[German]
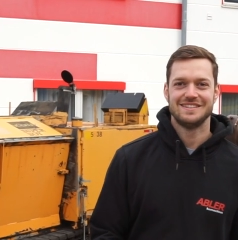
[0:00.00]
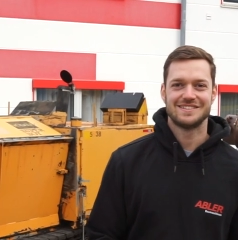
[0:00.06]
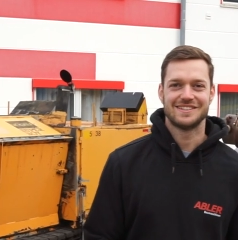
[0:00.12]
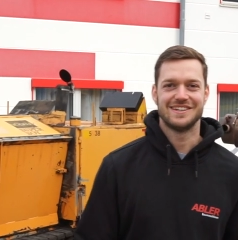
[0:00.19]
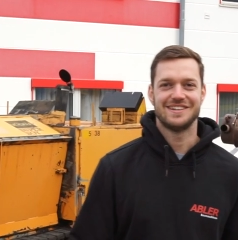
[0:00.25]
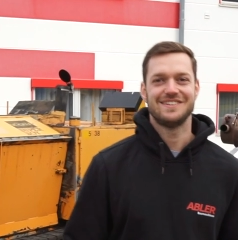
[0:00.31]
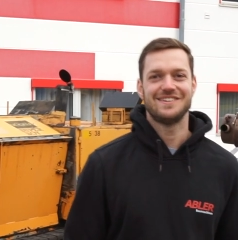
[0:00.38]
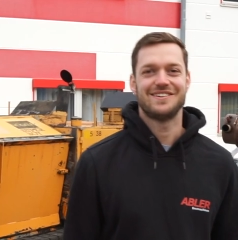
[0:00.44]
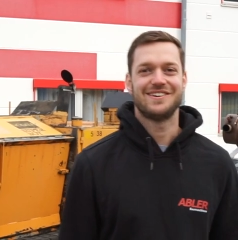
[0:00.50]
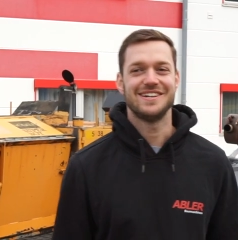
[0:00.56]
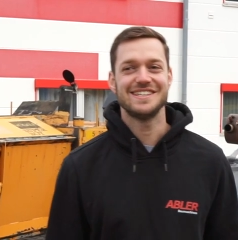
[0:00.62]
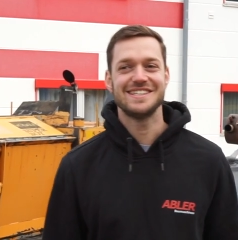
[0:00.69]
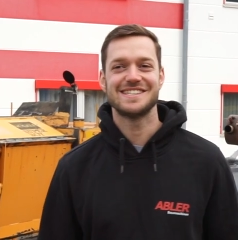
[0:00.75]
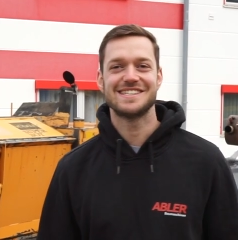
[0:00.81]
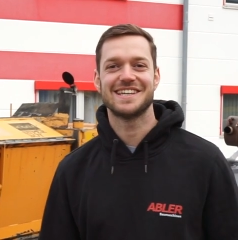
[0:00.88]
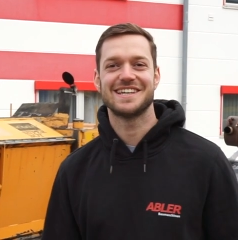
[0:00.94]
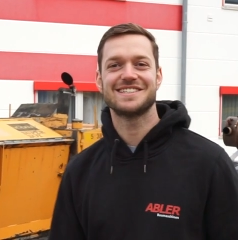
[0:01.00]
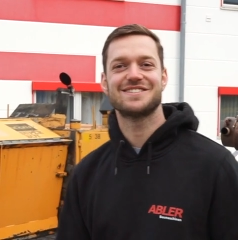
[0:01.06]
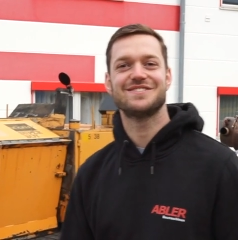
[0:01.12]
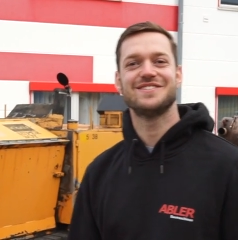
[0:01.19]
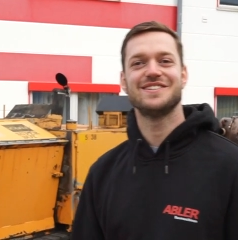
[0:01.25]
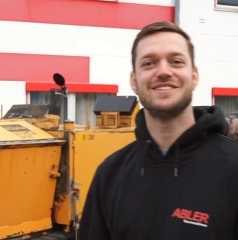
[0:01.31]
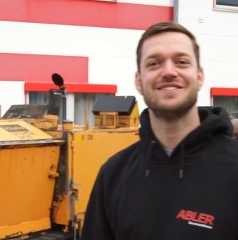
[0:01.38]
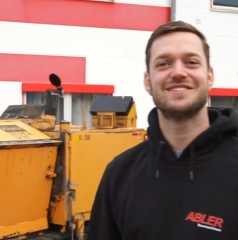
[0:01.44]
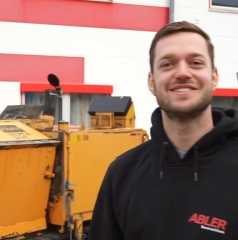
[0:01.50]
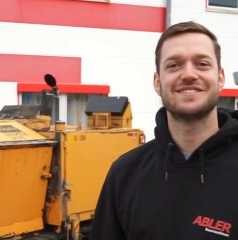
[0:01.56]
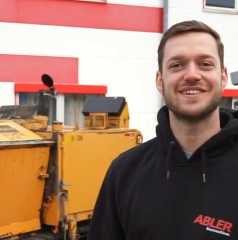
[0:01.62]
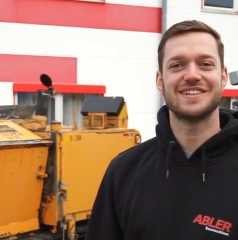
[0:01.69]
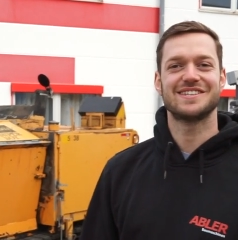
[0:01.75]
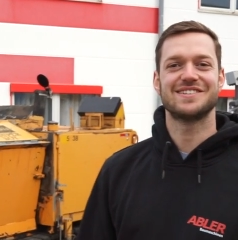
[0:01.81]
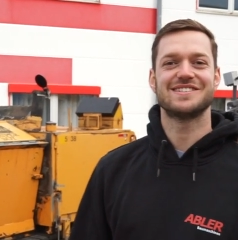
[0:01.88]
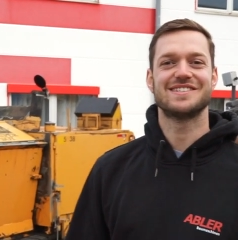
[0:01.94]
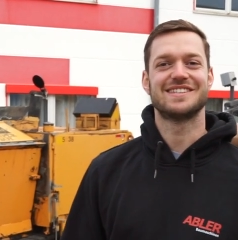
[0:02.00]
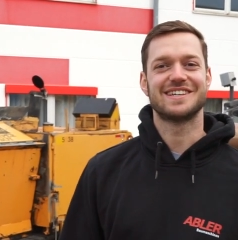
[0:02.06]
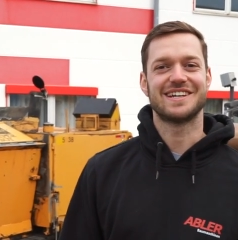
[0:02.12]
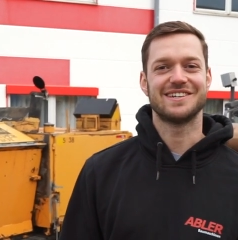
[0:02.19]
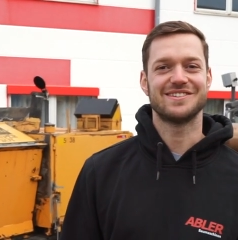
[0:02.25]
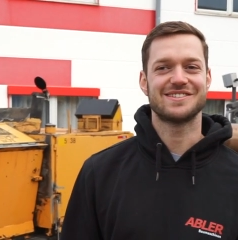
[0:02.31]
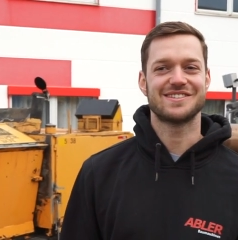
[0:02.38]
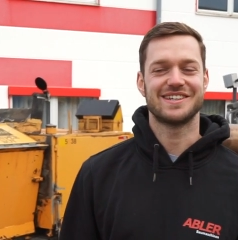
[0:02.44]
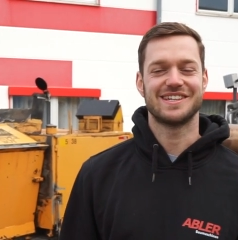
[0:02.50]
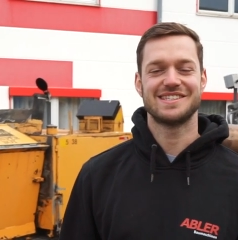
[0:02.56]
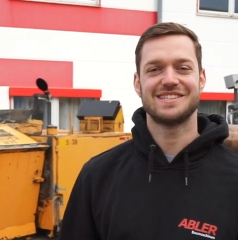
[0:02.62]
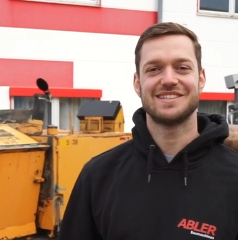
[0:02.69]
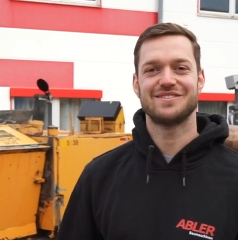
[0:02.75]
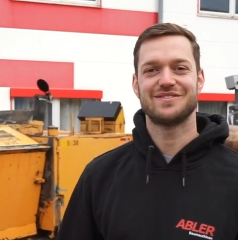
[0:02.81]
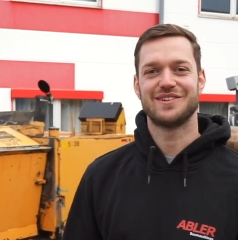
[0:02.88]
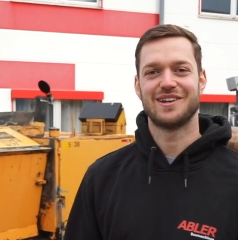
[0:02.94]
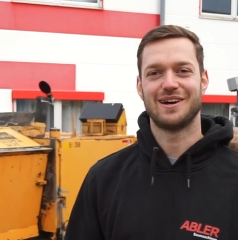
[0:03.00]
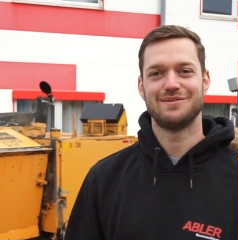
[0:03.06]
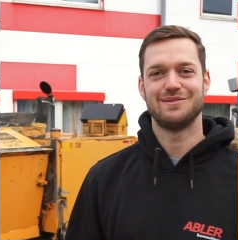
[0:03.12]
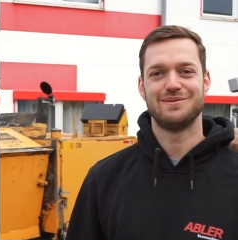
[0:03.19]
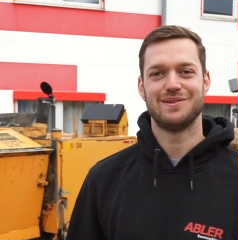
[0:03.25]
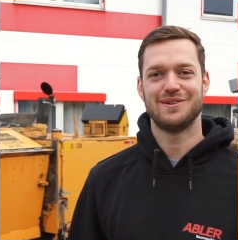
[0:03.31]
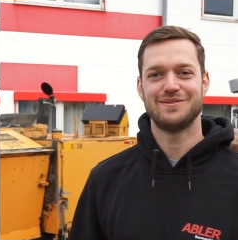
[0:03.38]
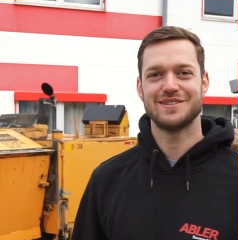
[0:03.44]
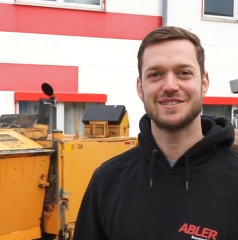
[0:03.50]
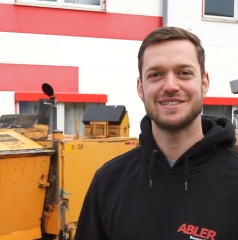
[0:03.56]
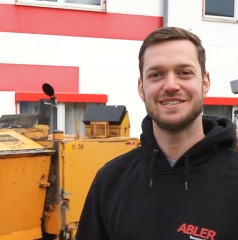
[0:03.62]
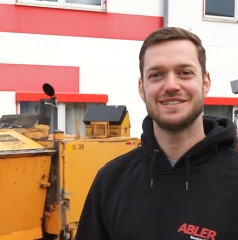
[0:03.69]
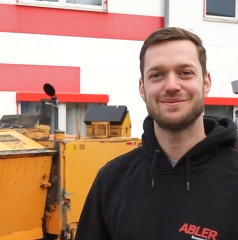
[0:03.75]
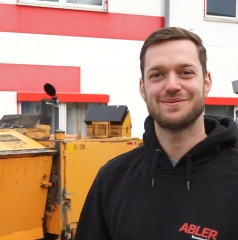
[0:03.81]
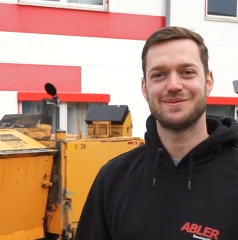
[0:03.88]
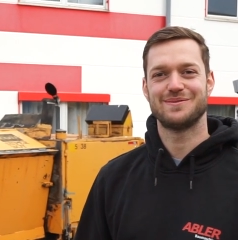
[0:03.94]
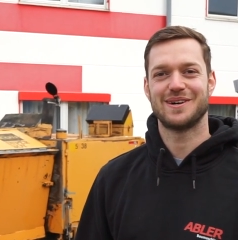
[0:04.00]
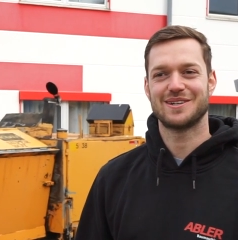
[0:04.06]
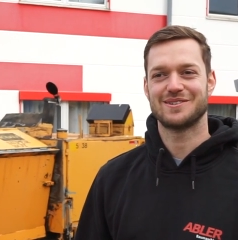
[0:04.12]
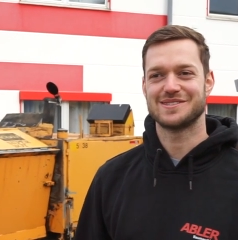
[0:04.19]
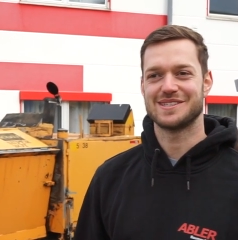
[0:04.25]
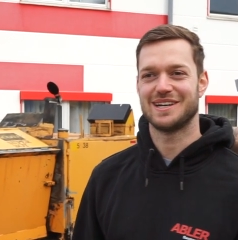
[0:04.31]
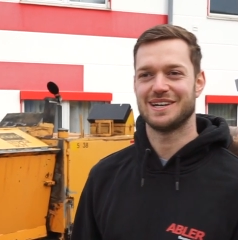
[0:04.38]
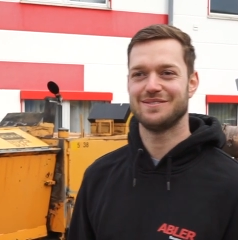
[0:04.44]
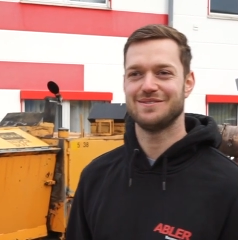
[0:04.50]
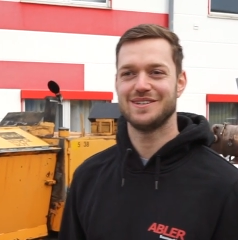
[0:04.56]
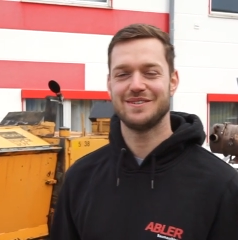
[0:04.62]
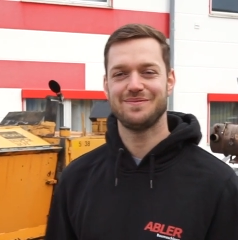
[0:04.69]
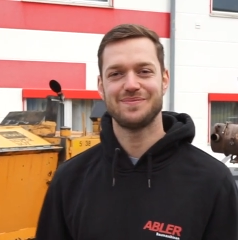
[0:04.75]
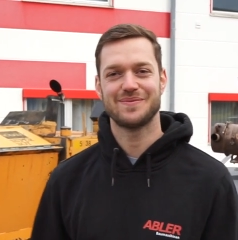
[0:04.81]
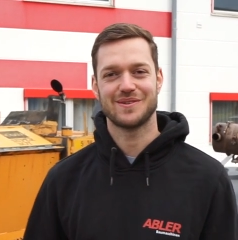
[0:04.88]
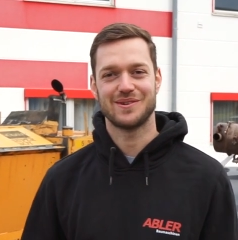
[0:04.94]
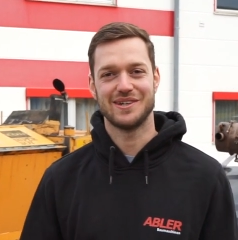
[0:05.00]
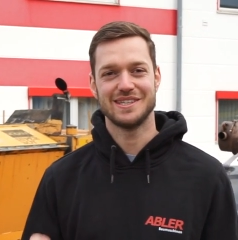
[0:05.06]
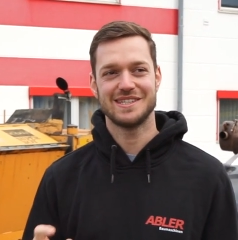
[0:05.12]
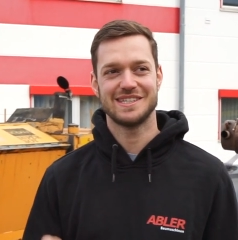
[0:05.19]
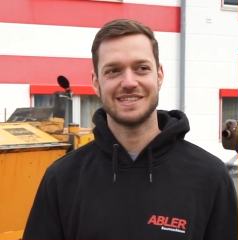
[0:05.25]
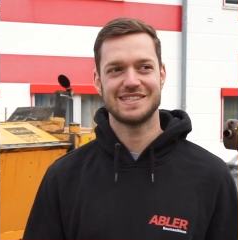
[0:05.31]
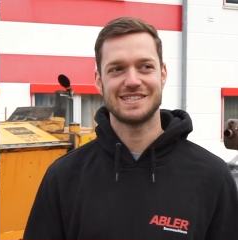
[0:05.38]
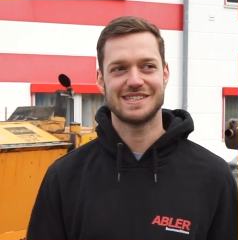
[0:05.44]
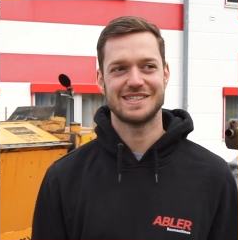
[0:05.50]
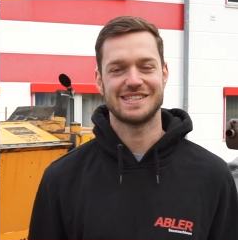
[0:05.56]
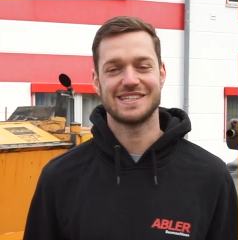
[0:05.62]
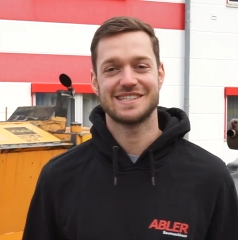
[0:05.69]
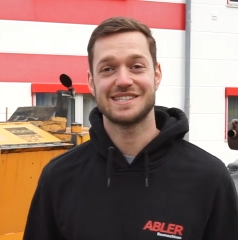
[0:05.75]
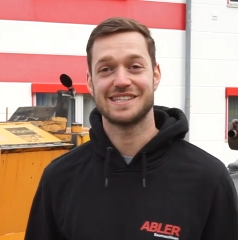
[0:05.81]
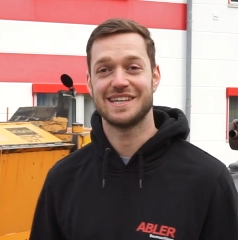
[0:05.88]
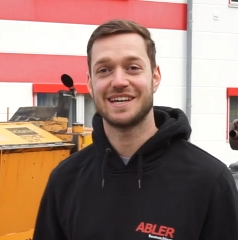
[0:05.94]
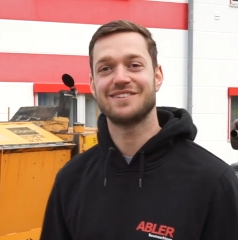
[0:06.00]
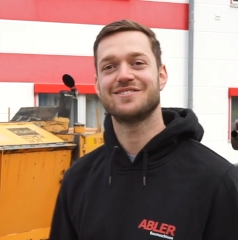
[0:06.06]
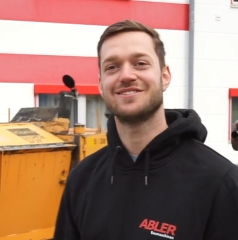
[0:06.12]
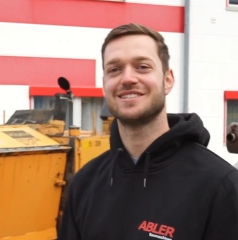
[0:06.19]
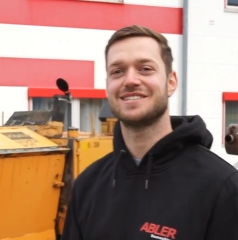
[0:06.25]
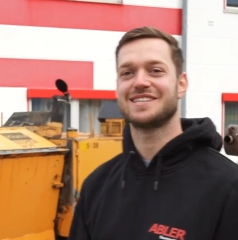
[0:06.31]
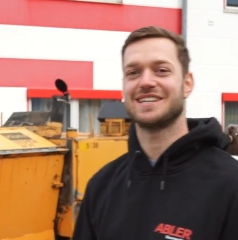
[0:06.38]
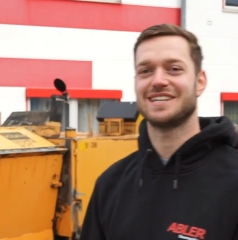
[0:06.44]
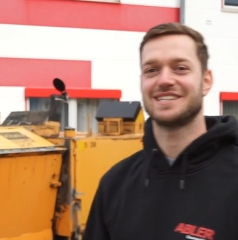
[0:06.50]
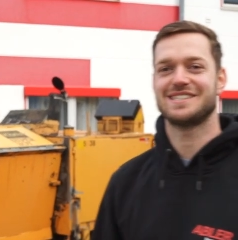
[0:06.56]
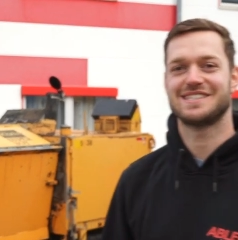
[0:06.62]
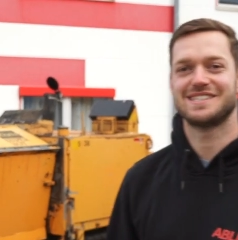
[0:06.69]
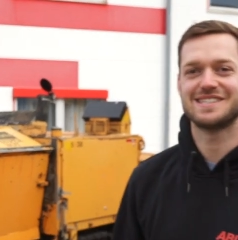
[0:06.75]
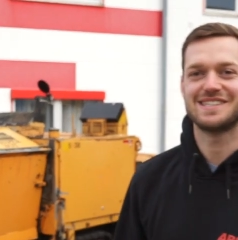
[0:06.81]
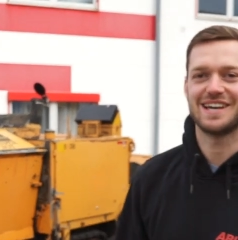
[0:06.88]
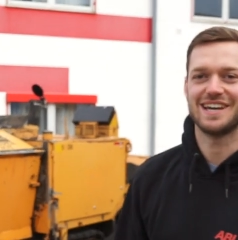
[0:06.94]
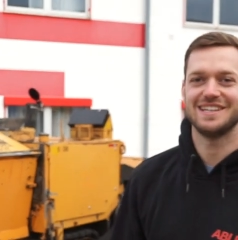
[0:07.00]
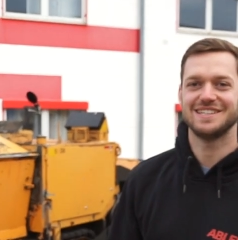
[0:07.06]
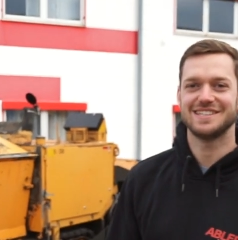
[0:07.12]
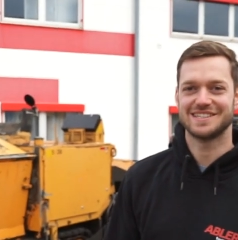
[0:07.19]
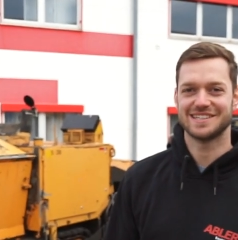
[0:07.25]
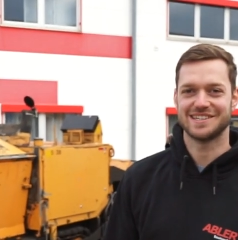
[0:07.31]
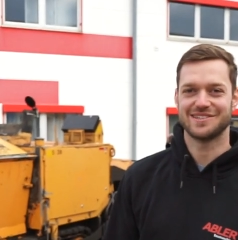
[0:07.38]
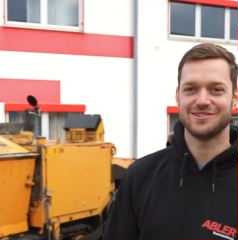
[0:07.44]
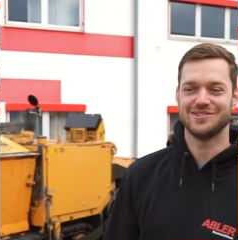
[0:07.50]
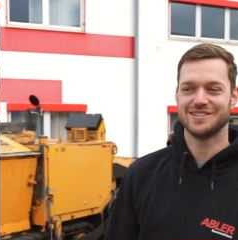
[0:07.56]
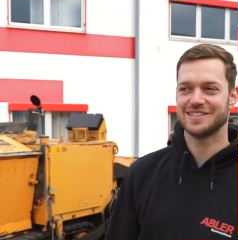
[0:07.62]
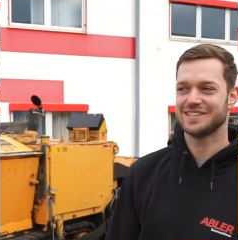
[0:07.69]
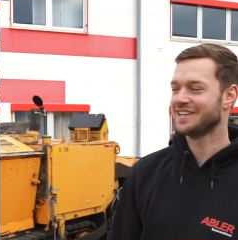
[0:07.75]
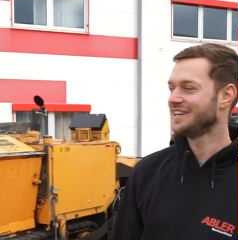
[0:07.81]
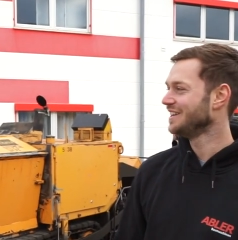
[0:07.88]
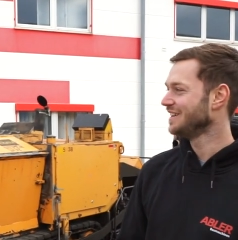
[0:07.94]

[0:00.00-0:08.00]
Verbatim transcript: So, heute ist das erste Video in 2023 von Abler Baumaschinen. Ich bin Markus Abler. Heute ist der 6. Januar, das heißt, es ist Heilige Dreikönig.